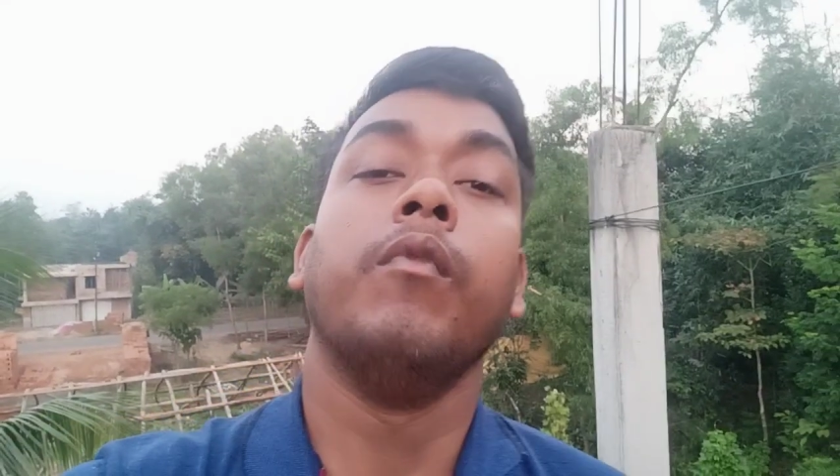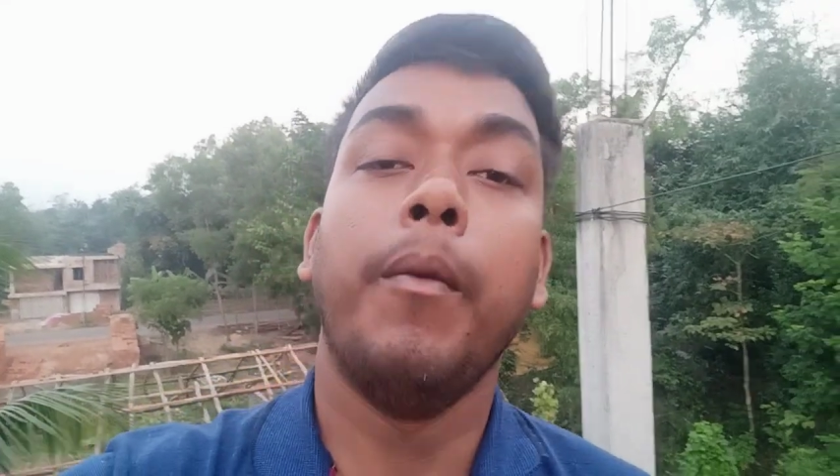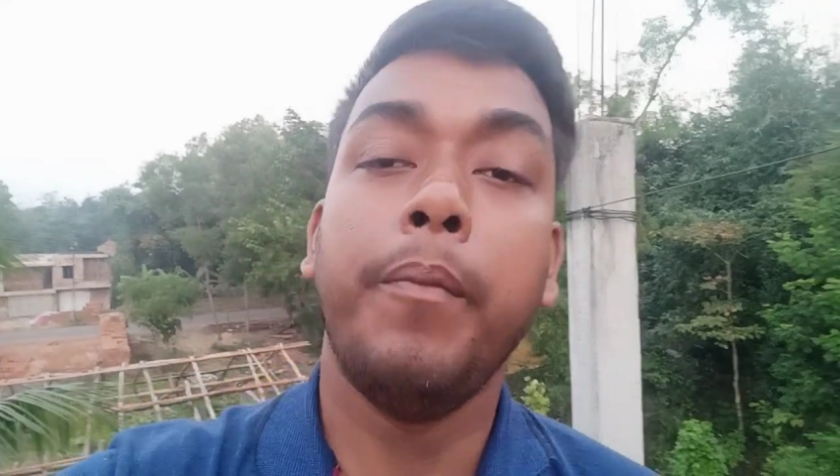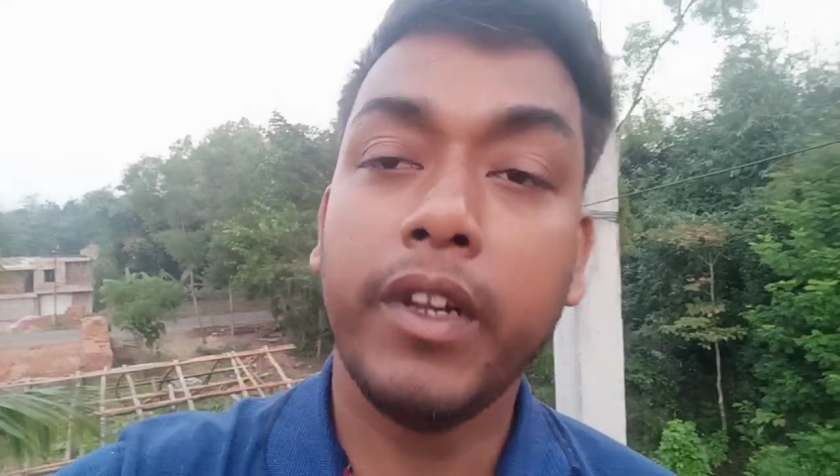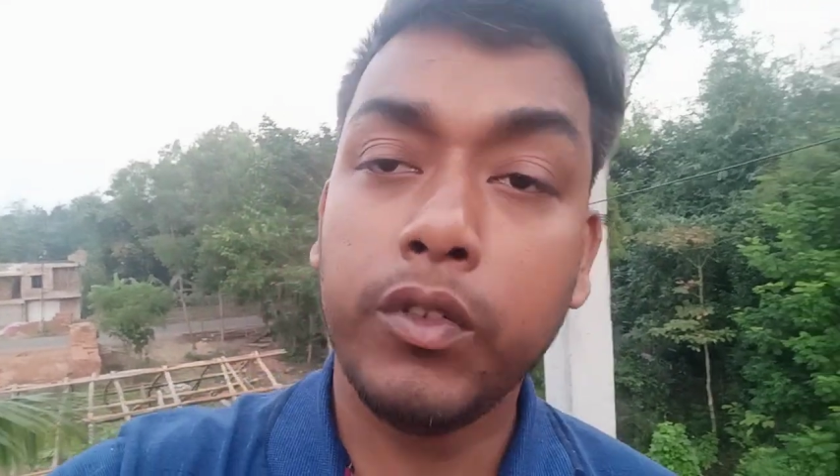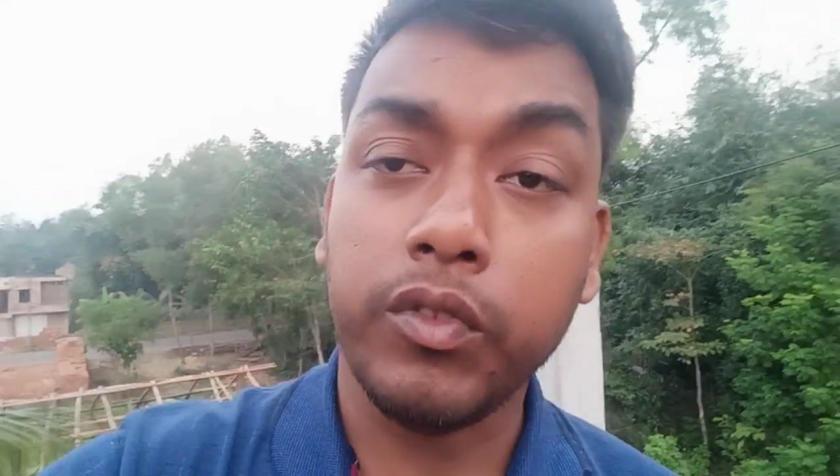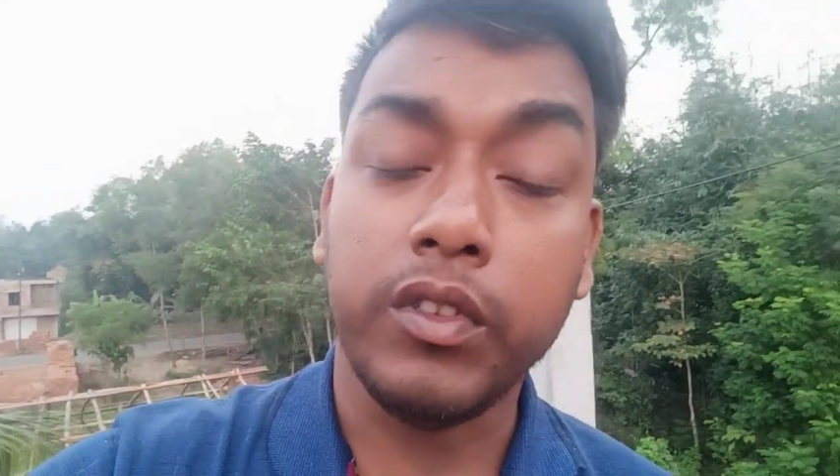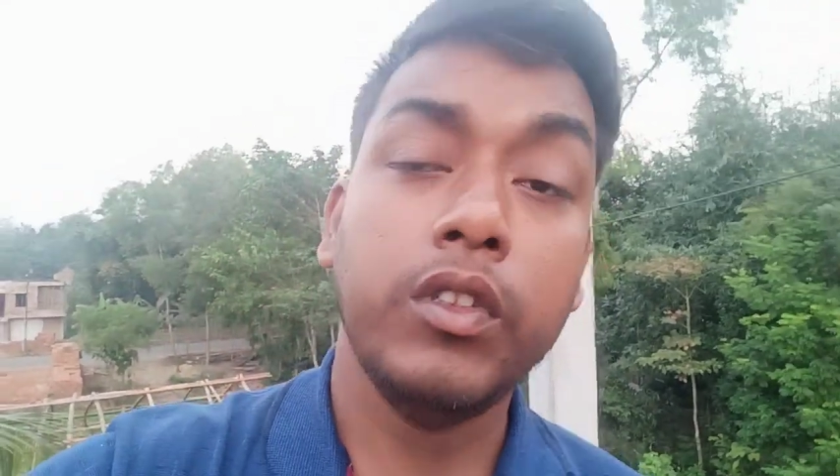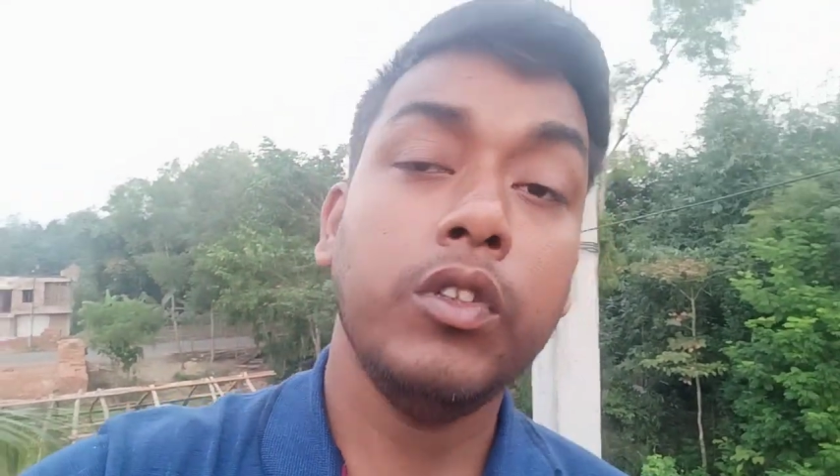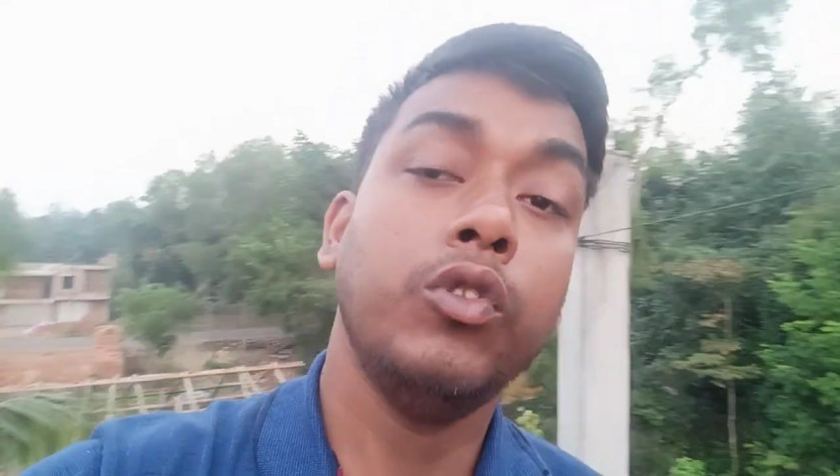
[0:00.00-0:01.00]
আপনারা
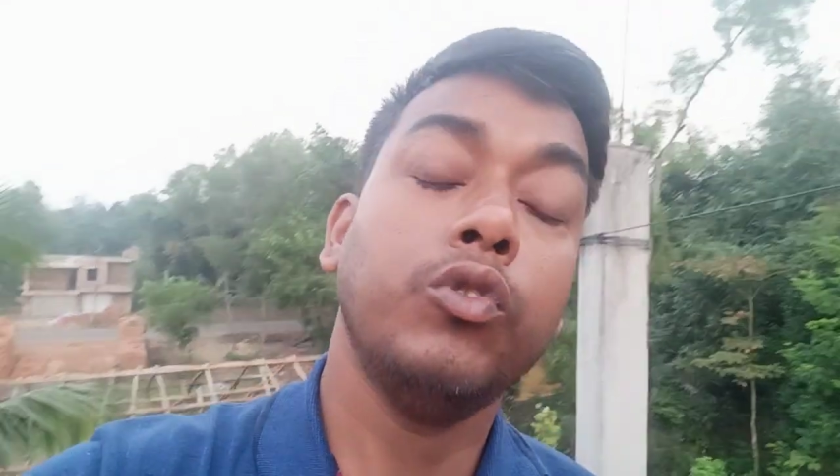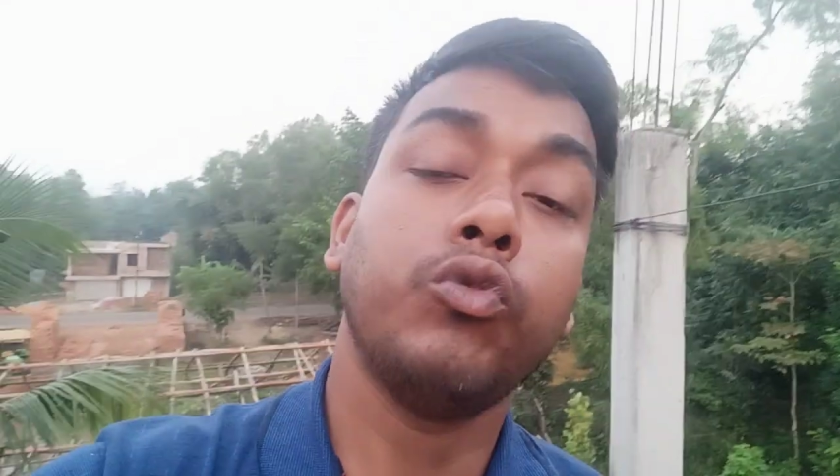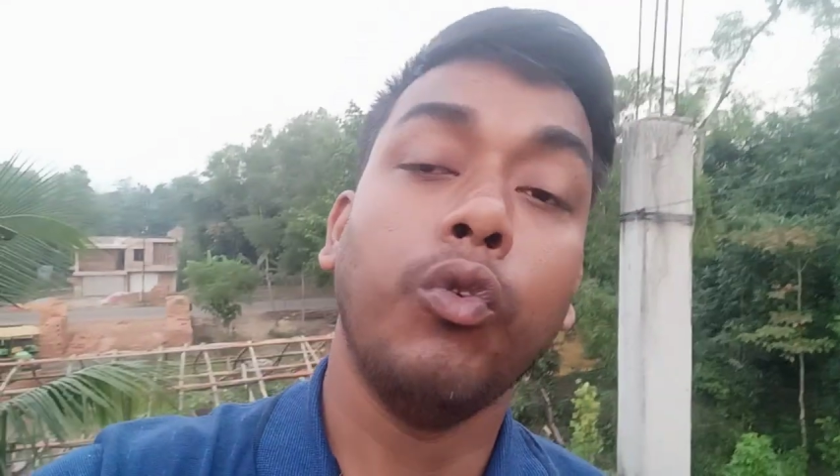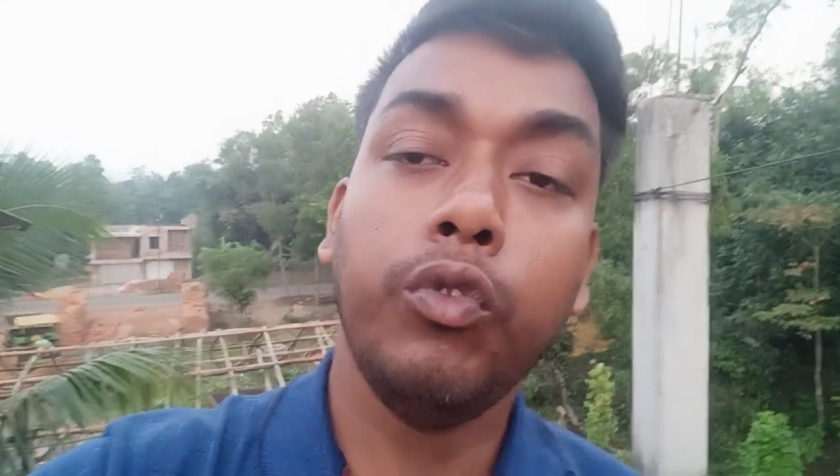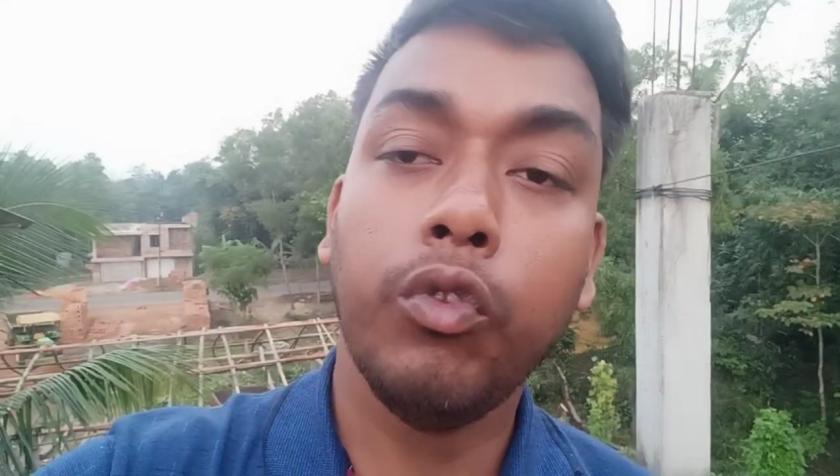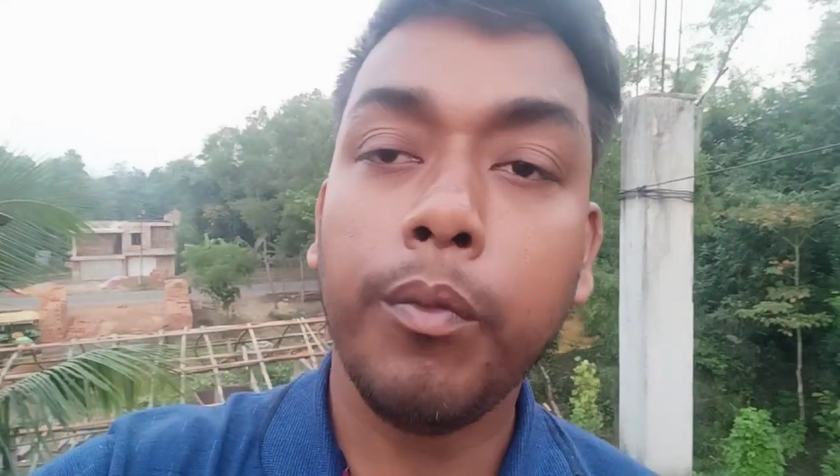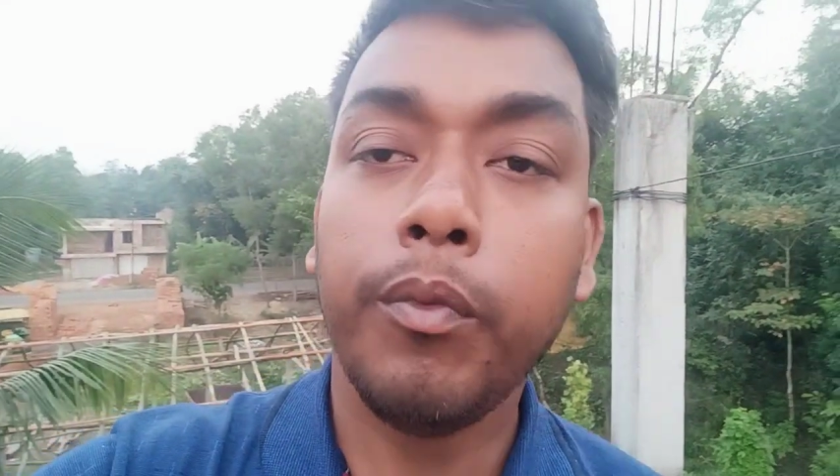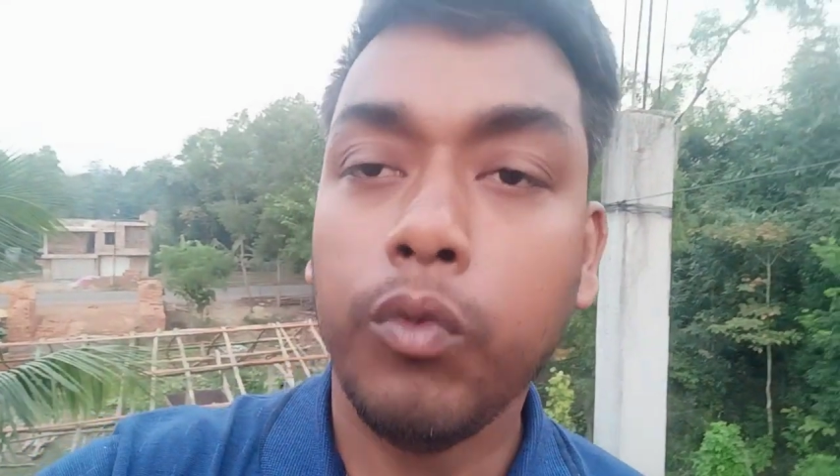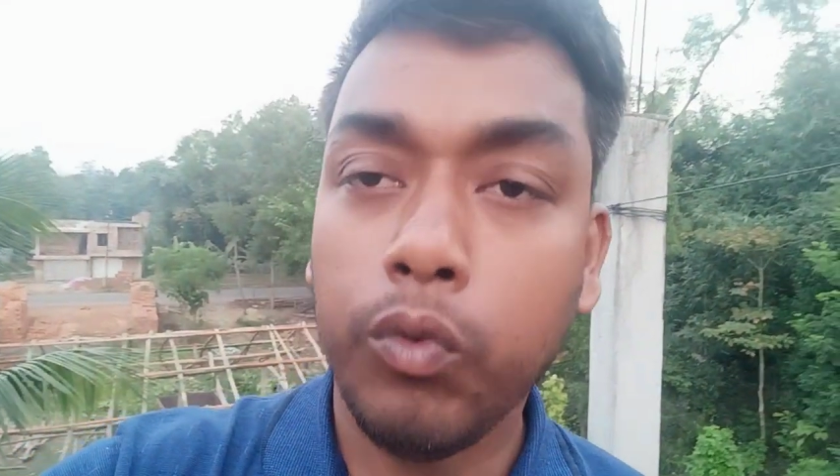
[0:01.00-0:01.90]
যদি সৈন্ধব